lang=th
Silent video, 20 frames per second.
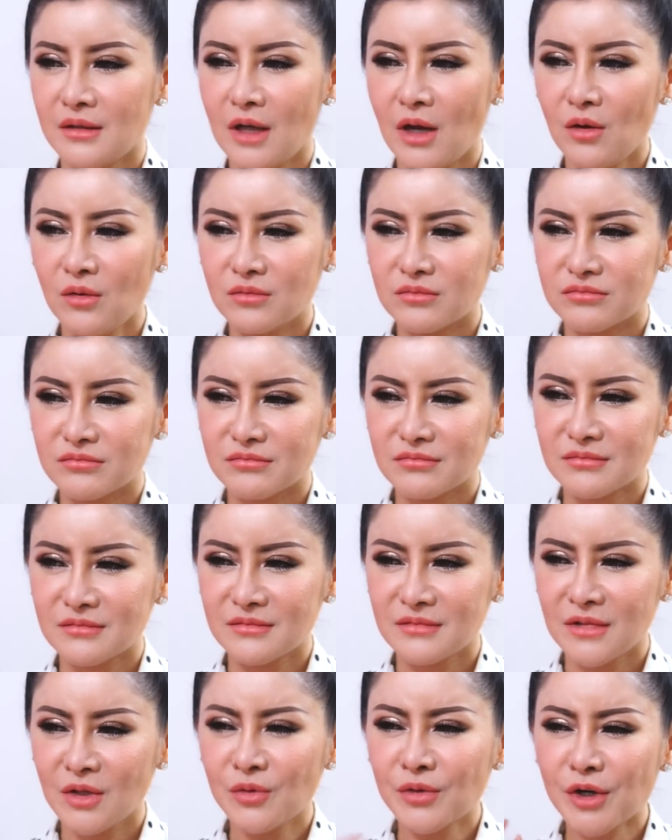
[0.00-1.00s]
แล้ว
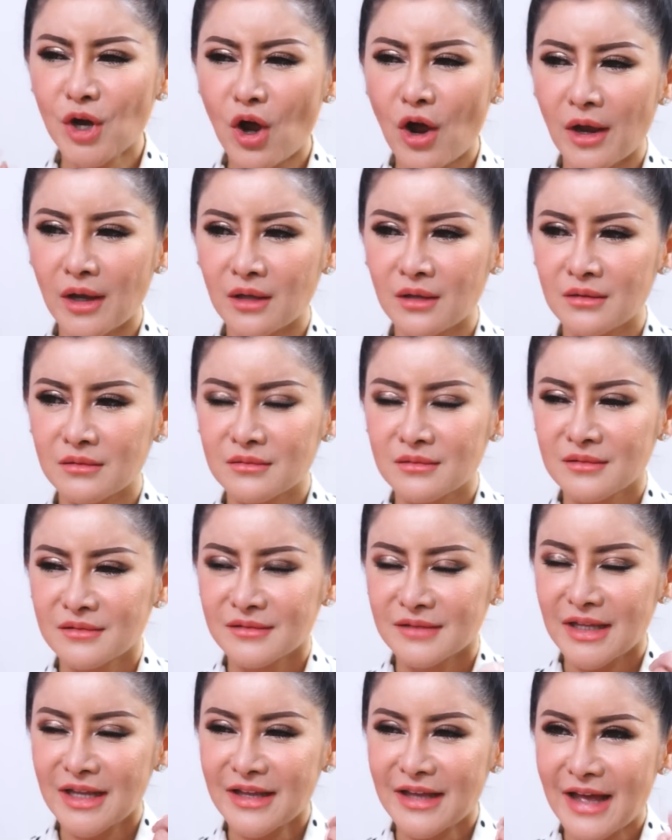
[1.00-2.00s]
ริ้วรอย
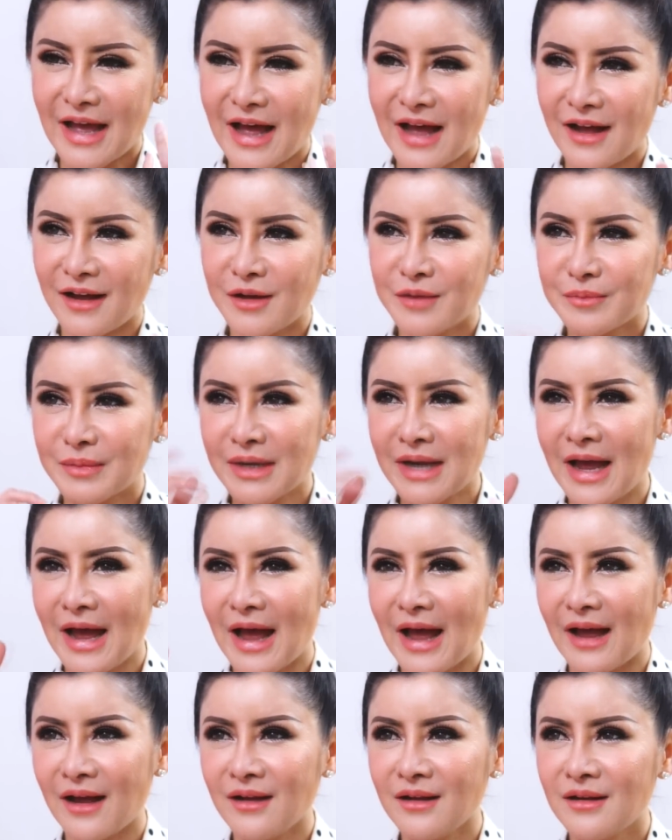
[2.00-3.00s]
ติงกาปัญ
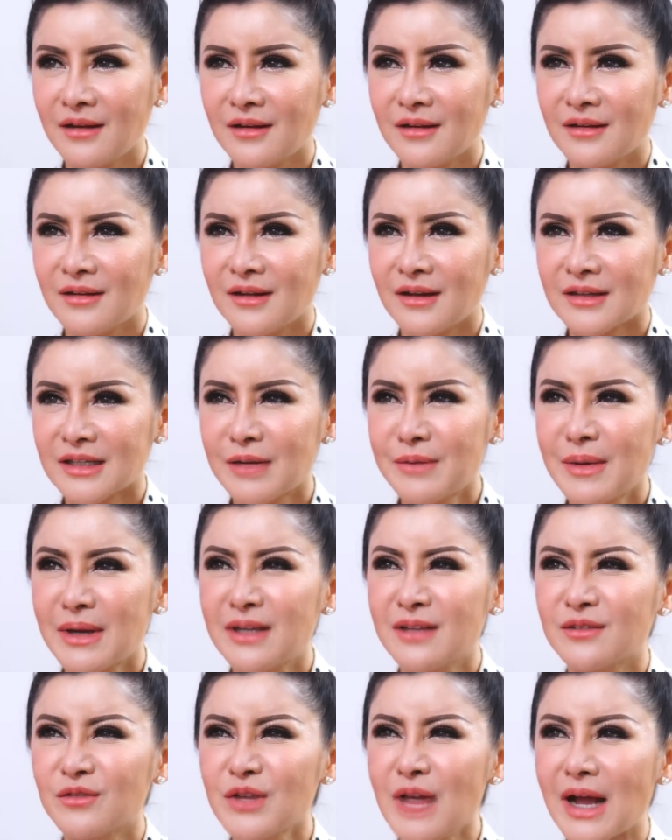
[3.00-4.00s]
หาทำไม
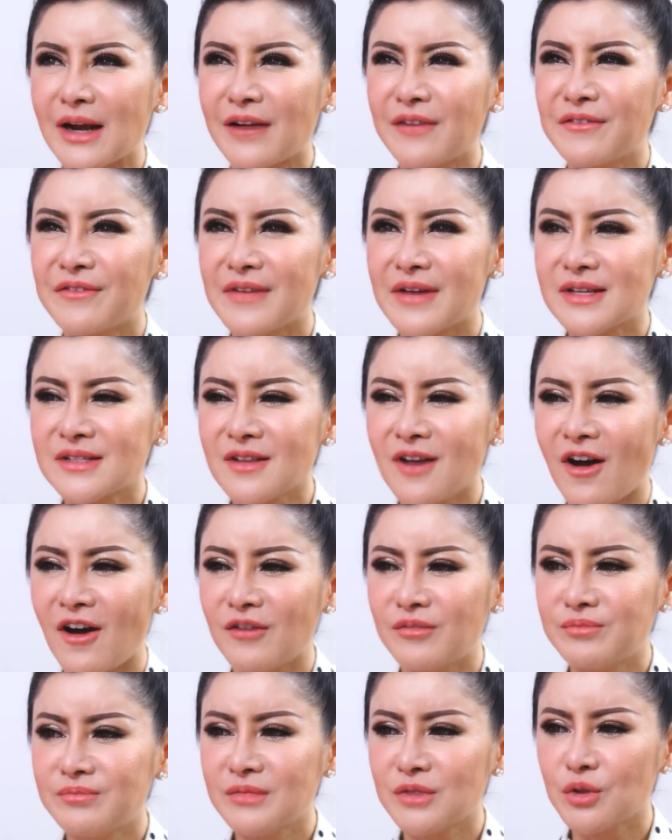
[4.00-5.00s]
ถึงต้องอยากทำเฟสอ
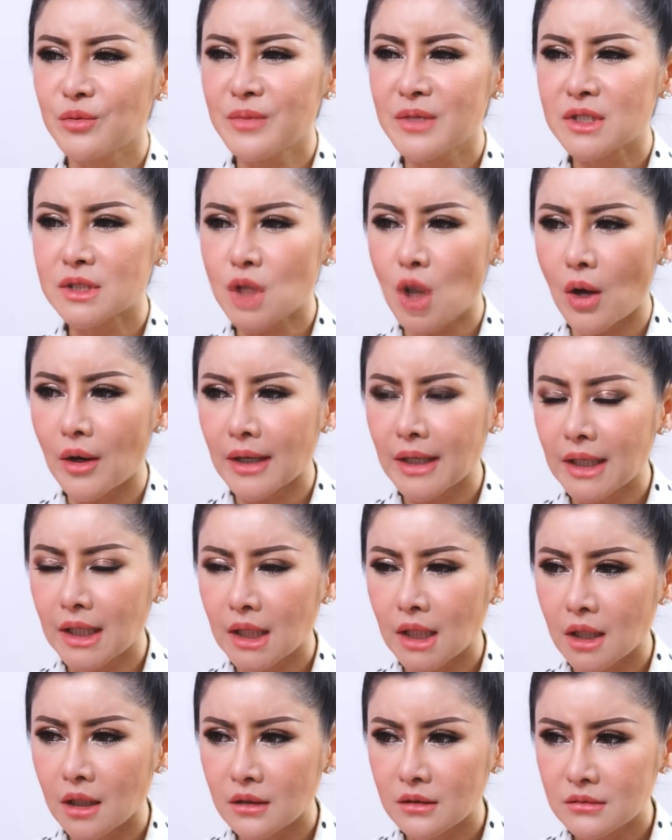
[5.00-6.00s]
อฟมันต้องมีสตอรี่
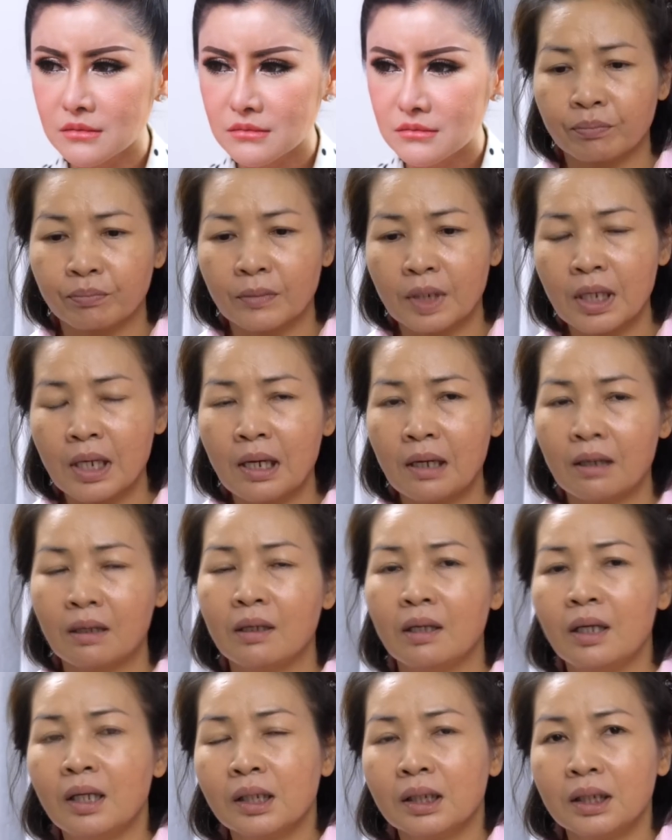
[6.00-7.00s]
แล้วค่ะ
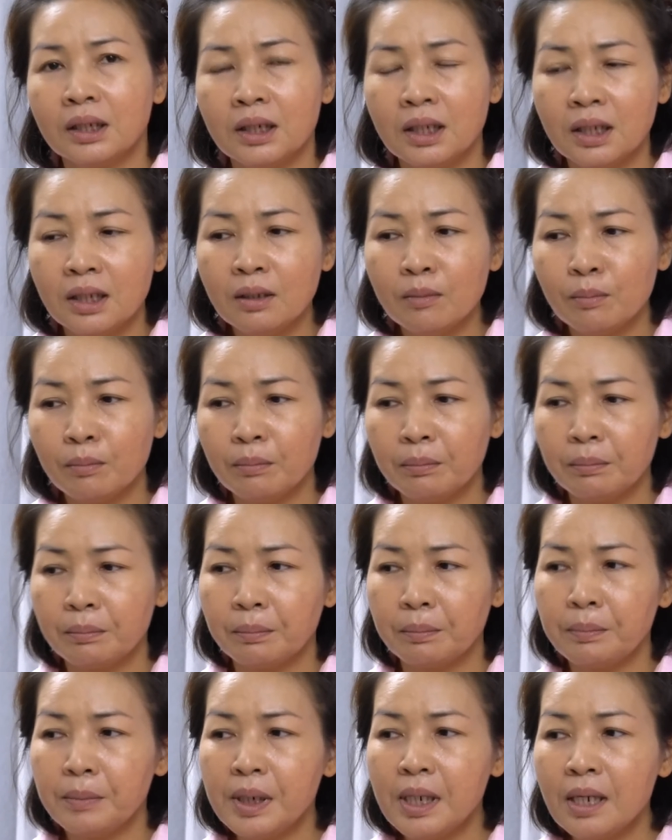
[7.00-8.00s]
ทีนี้
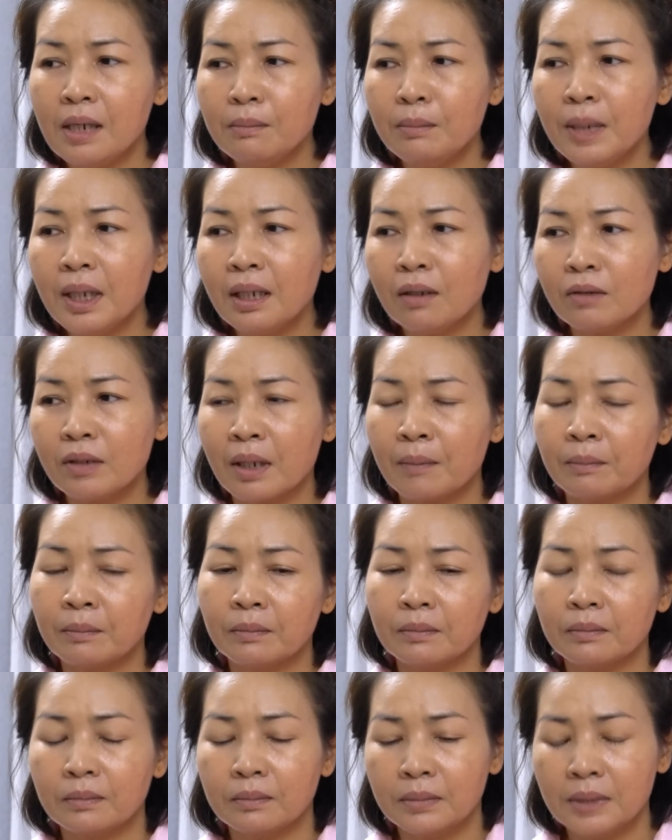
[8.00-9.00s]
เมื่อเมื่อเรายัง
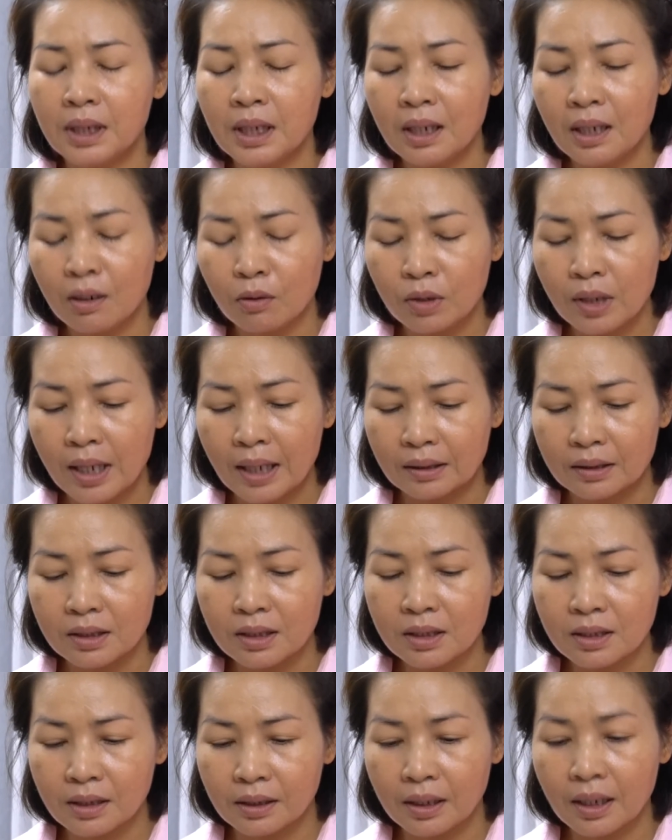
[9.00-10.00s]
เมื่อเราอยาก
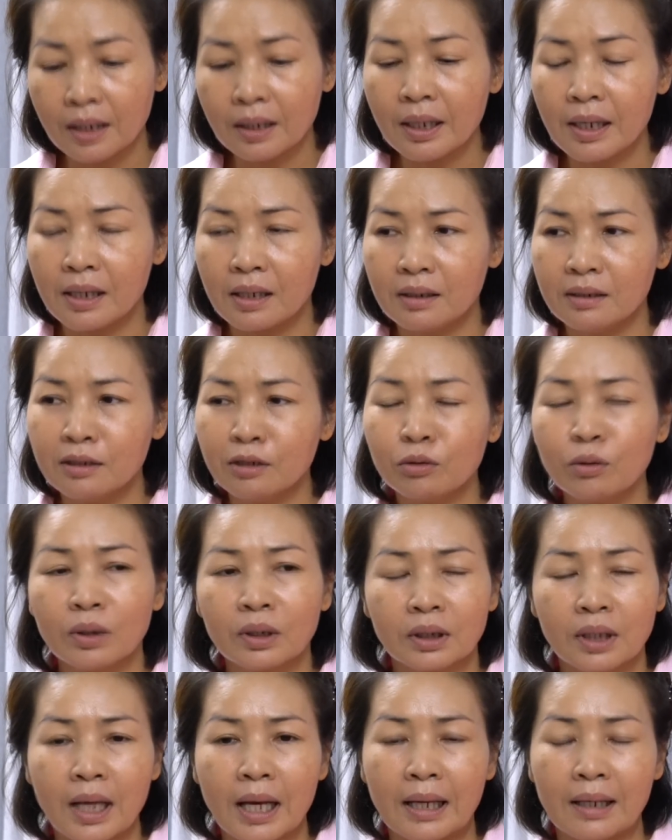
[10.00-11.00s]
ที่จะแก้ไขเรื่องดวง
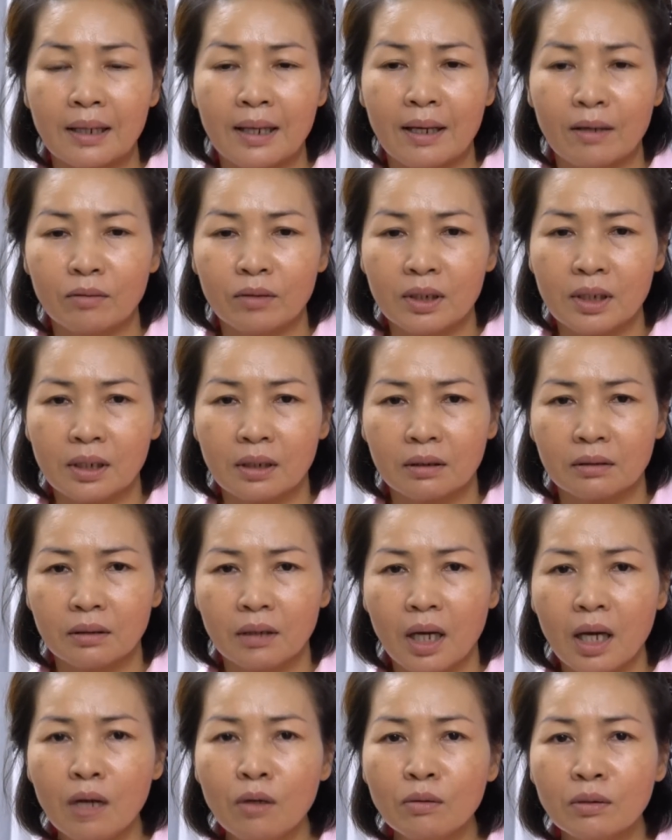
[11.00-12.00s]
ตาแล้วเนี่ย
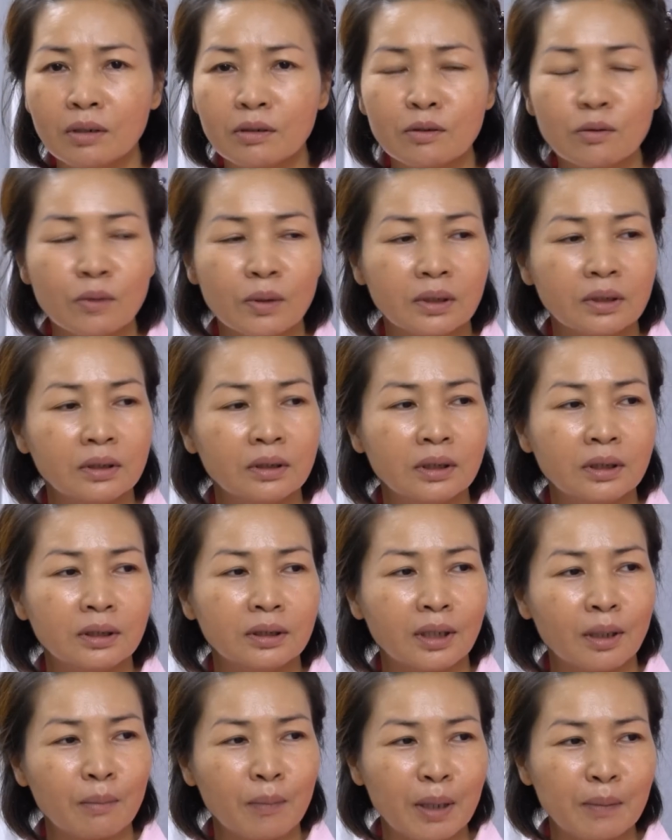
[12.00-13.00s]
เอ้าแล้วส่วนอื่
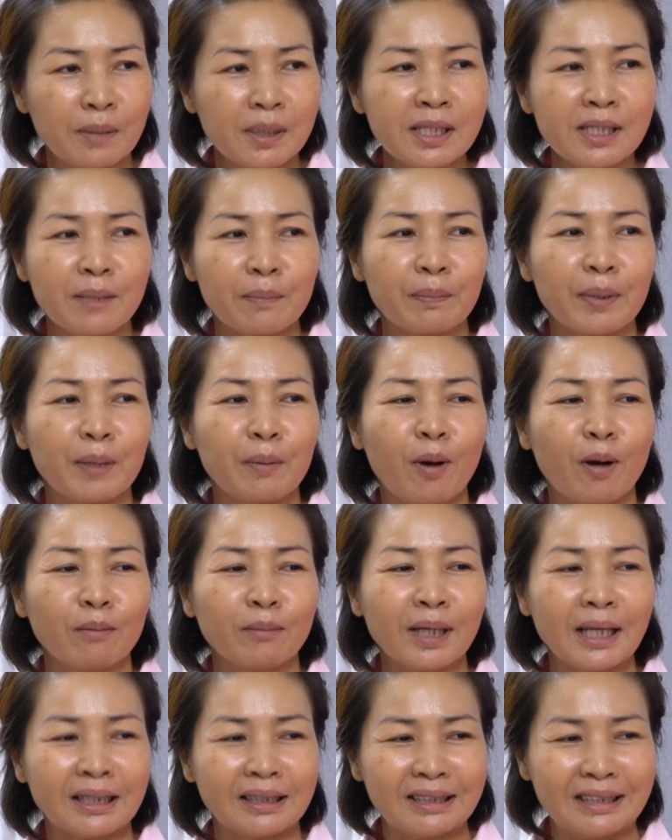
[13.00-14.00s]
นๆทำไมไม่เจ็บไปพร้อม
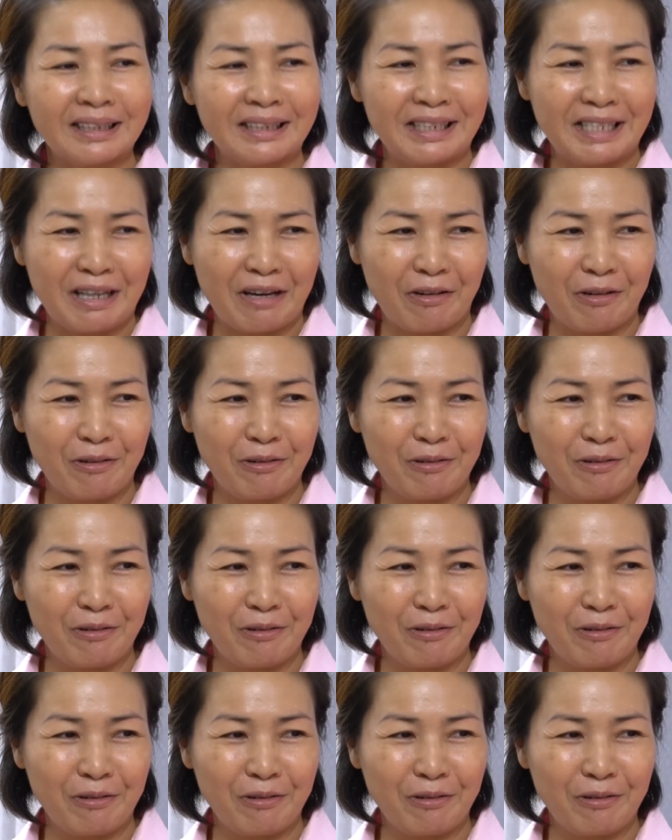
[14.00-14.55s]
กันทีเดียว